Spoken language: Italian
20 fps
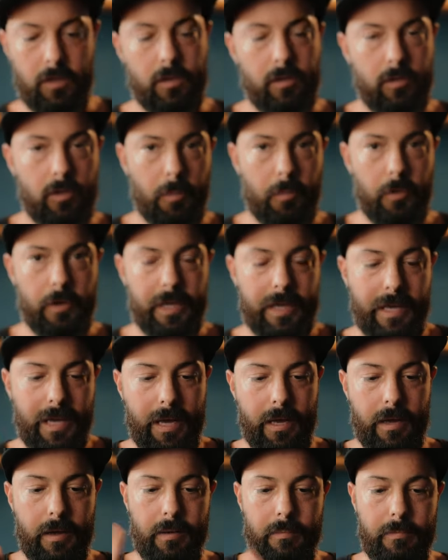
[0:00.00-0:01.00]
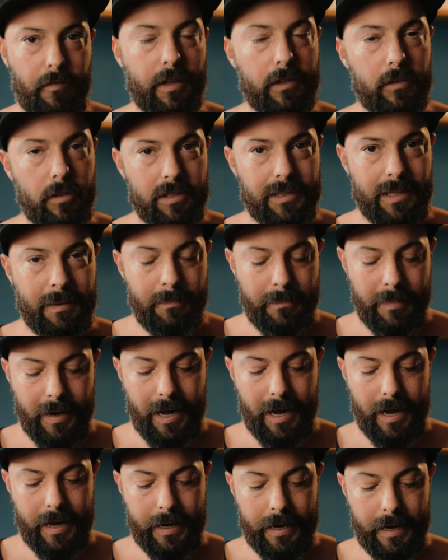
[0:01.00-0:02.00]
Dopodiché ho fatto
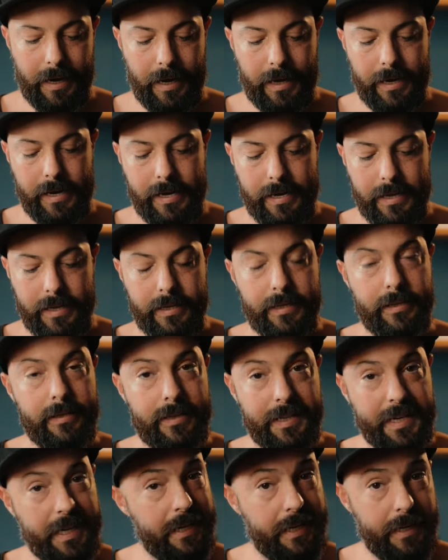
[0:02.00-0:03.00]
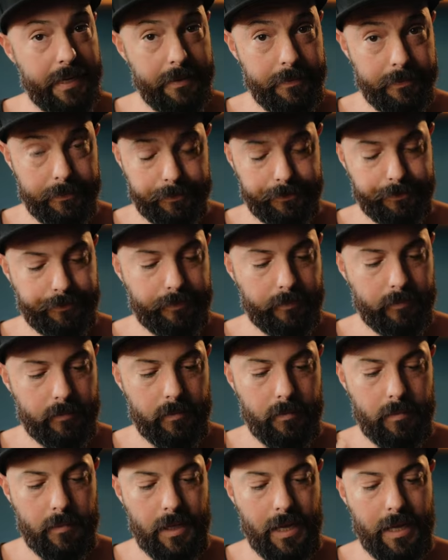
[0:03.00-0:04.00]
stampare in 3D
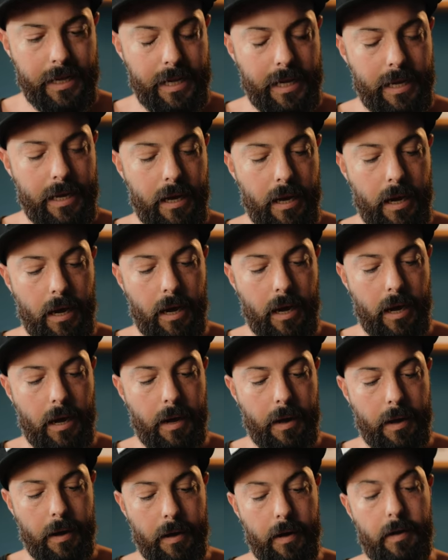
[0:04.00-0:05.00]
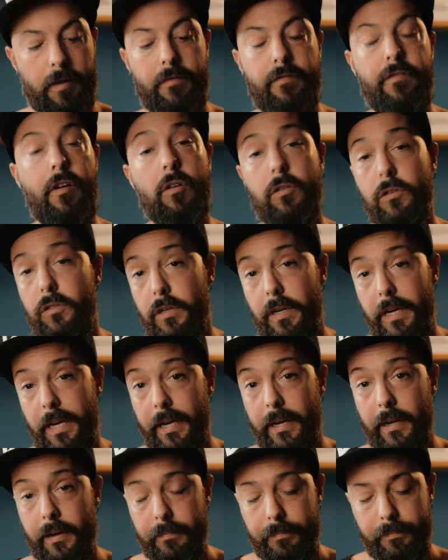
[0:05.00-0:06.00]
il, eh, il focus
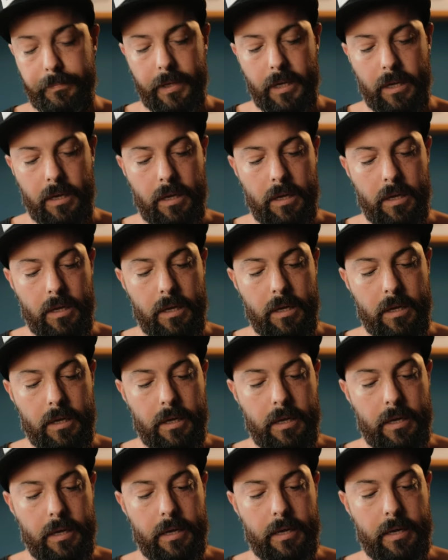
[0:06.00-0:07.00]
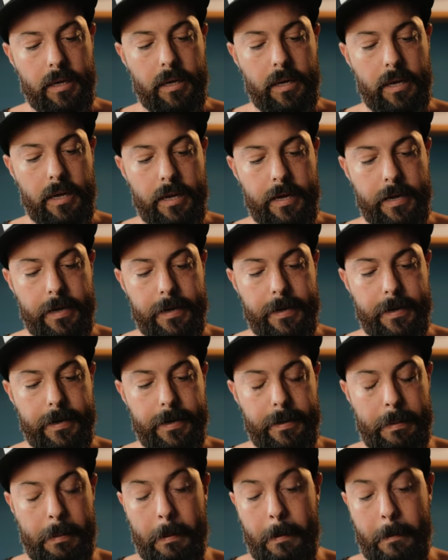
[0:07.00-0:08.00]
rig e,
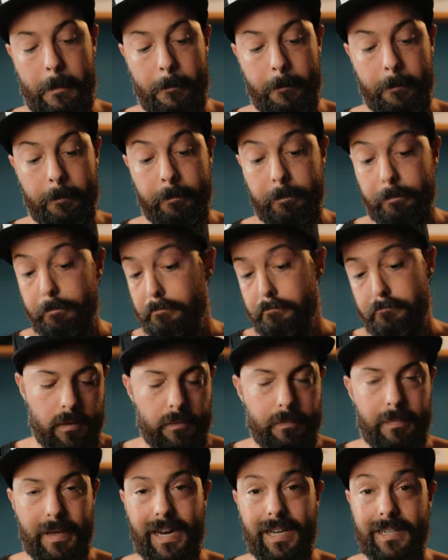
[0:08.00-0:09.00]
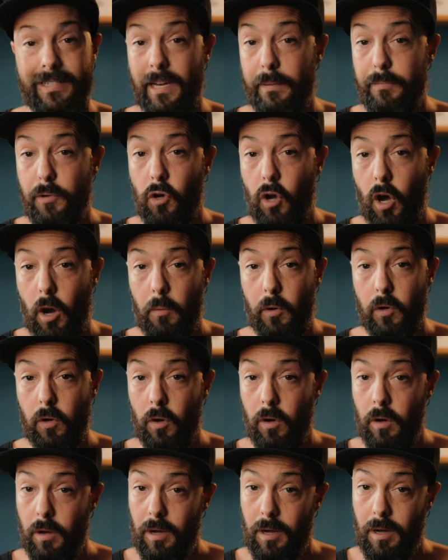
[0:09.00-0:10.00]
ehm, per essere più
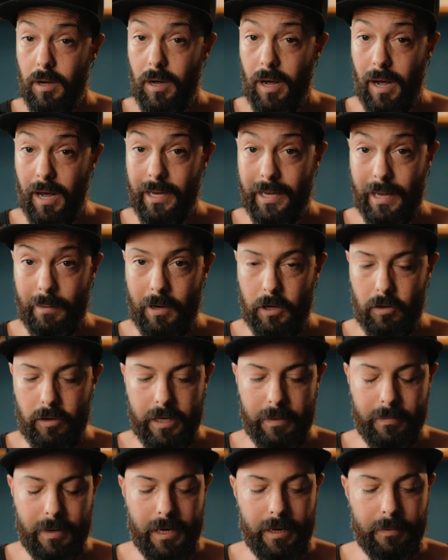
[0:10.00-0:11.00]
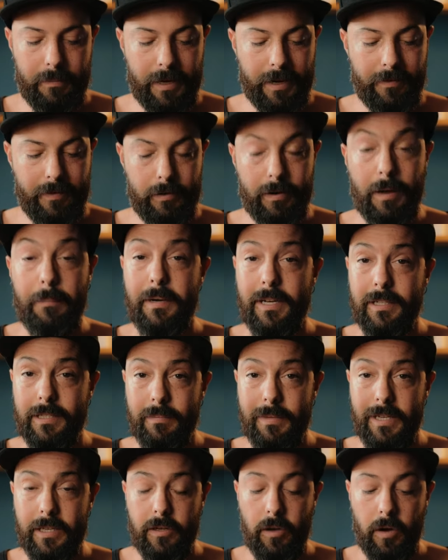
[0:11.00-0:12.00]
comodo anche a mano libera per avere una presa
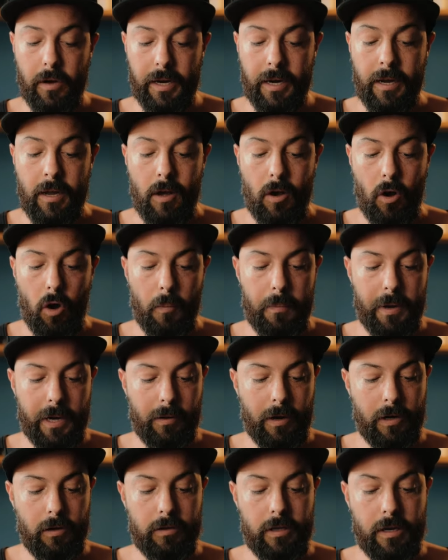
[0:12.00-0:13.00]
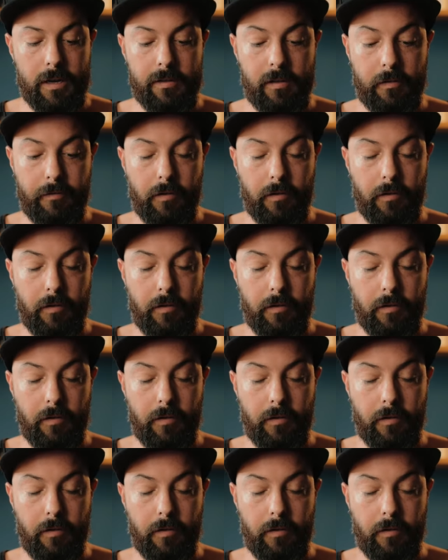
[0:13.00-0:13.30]
migliore o per quando utilizzo il